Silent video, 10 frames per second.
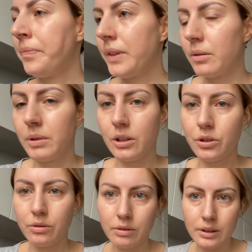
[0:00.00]
Dobra,
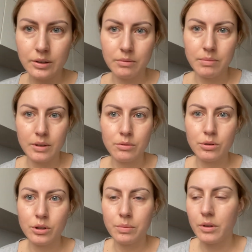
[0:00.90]
szykuję sobie już
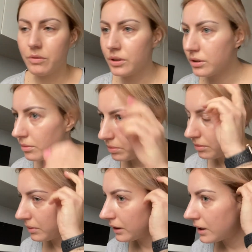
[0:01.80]
szybko wszystko pod
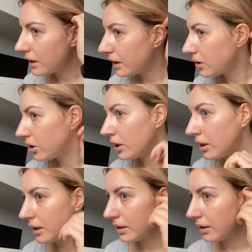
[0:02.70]
makijaż,
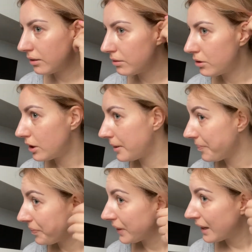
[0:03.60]
dlatego że
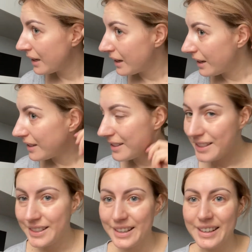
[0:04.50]

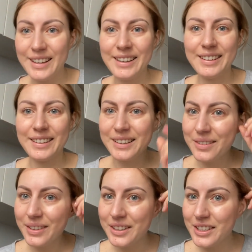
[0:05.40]
dzisiaj
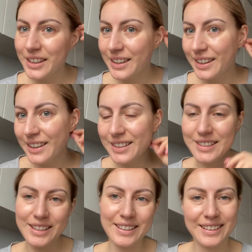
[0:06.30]
nagryweczki,
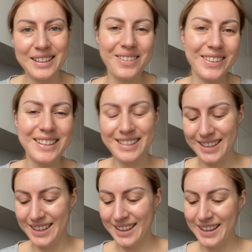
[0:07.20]
dzisiaj
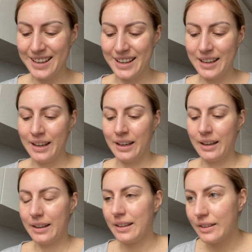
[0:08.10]
nagryweczki.
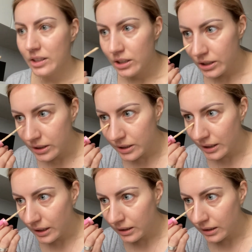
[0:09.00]
E, cieszę się.